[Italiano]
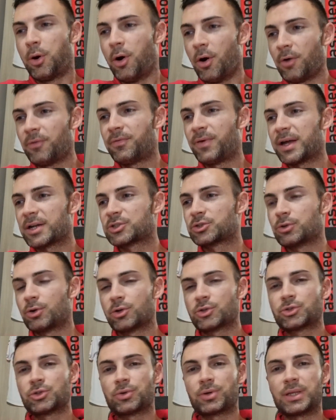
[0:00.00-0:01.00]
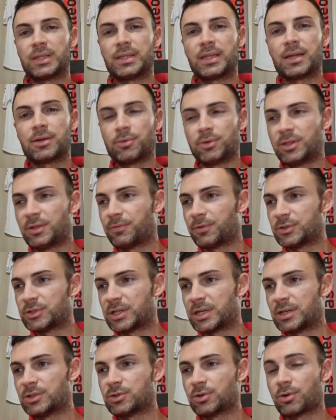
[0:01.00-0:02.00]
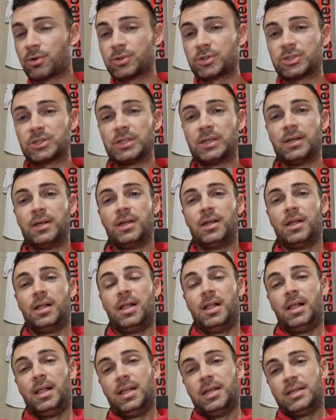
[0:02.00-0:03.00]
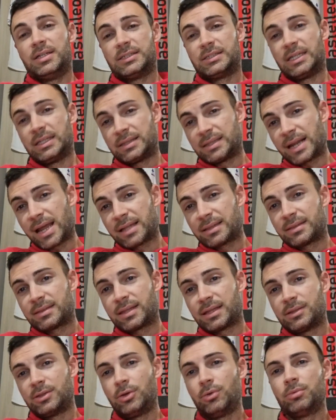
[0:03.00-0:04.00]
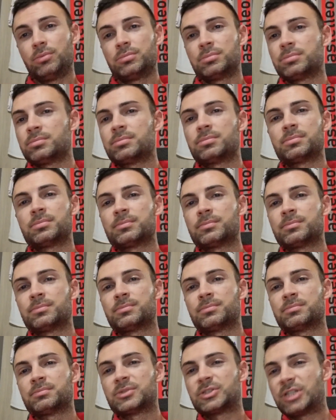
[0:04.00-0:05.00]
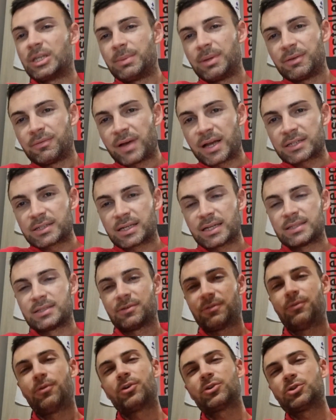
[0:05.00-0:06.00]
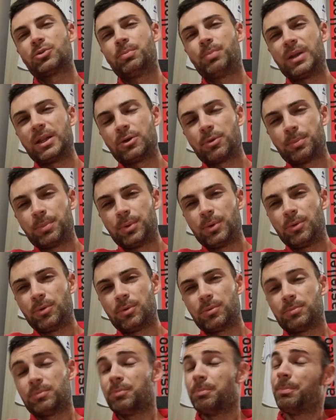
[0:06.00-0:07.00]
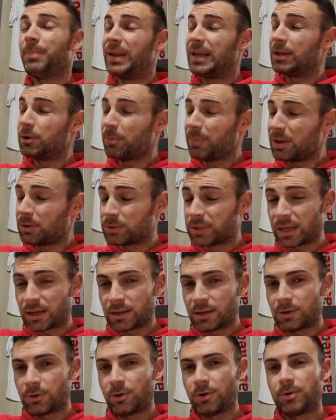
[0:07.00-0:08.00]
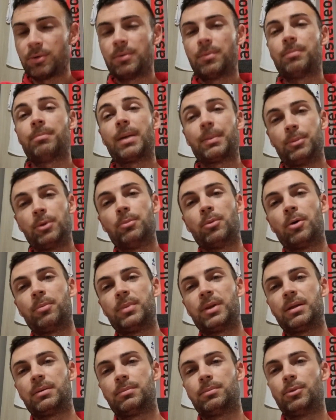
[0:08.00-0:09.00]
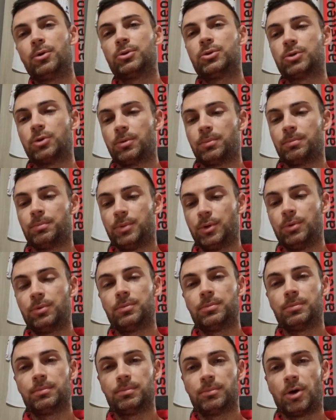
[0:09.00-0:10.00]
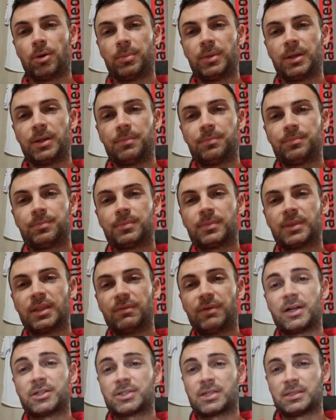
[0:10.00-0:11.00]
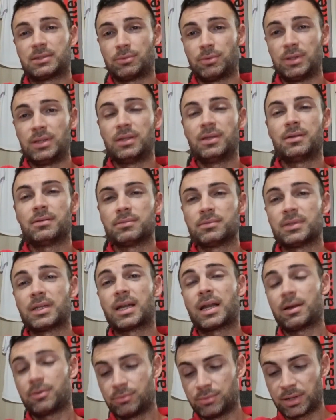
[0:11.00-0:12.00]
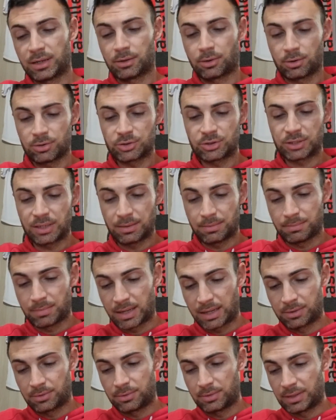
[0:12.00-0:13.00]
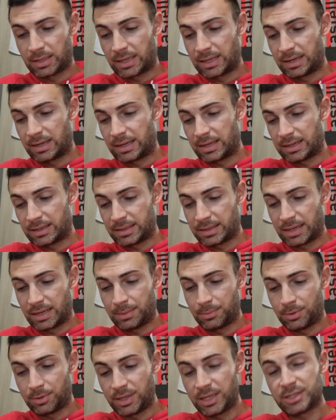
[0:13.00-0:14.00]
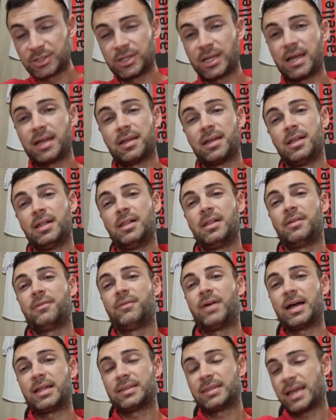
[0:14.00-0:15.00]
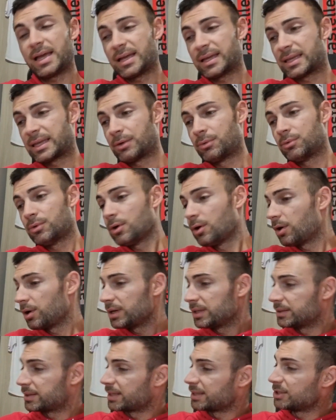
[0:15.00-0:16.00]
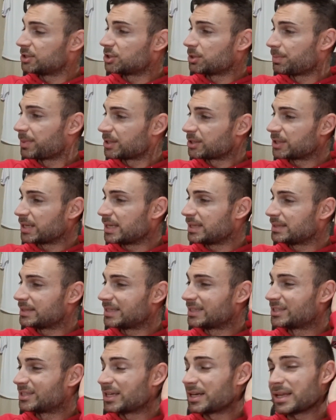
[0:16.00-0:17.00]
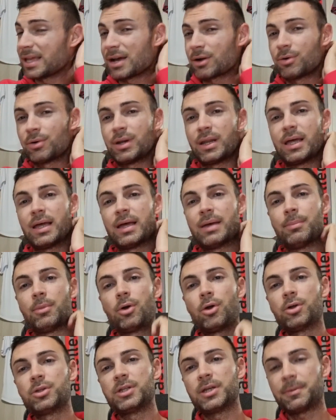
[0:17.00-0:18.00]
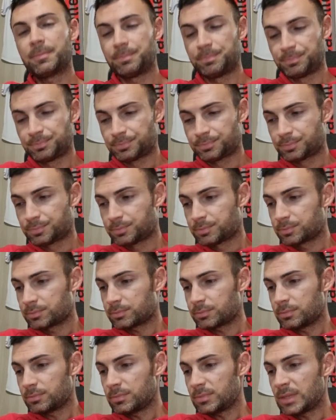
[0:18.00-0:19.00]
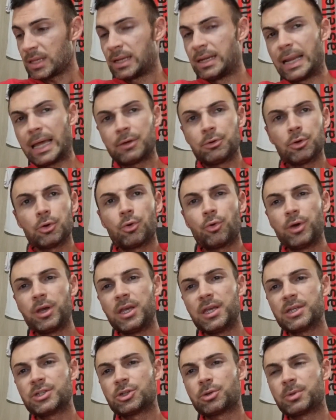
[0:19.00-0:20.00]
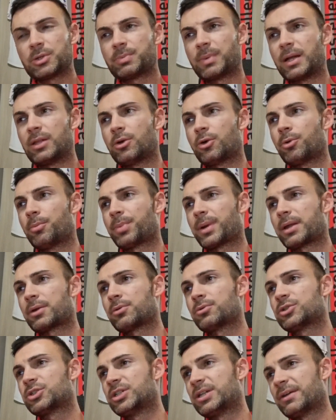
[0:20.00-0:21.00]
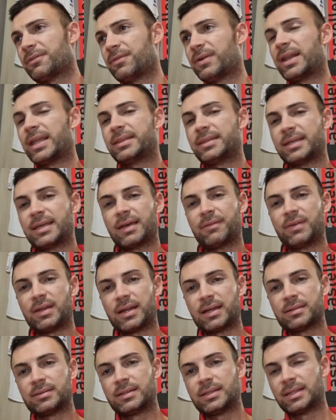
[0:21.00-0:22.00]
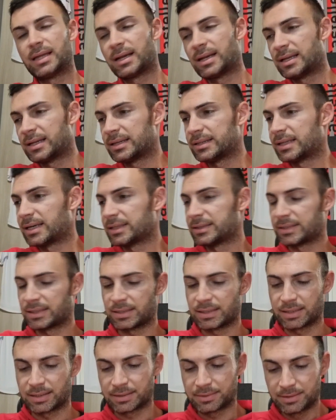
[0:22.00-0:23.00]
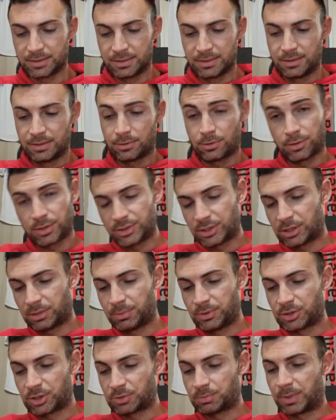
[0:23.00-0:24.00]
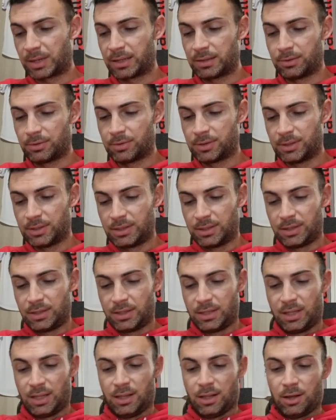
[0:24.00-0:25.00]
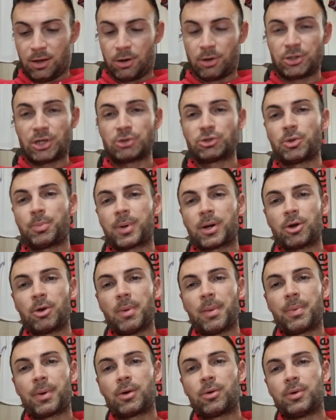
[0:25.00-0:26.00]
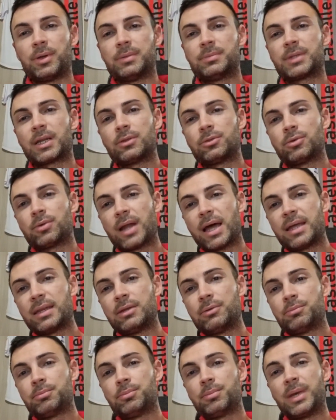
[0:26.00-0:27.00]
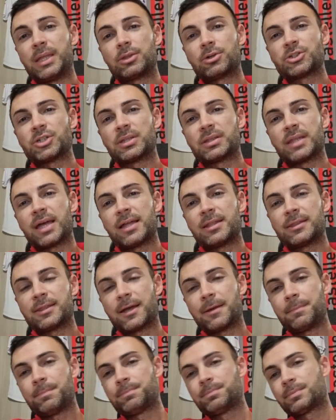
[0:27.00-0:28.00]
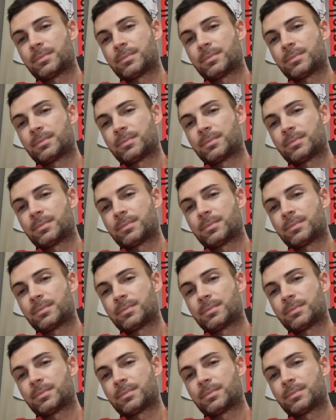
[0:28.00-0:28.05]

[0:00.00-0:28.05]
può far solo sorridere noi tifosi grigio-rossi si tratta di un simil Vasquez, forse un pelino, più, pelino meno tecnico, ma più mobile, molto più mobile di Vasquez, quindi darà una grossa mano alla Cremonese. Eh? Vanta anche un gol in 13 presenze in Serie A con il Bologna, l'anno in cui, se non mi sbaglio, comprarono sia Falletti che Avenatti dalla, dalla Ternana. Corrigetemi se sbaglio. Ho già un soprannome per lui, 31 anni, 1,70 m,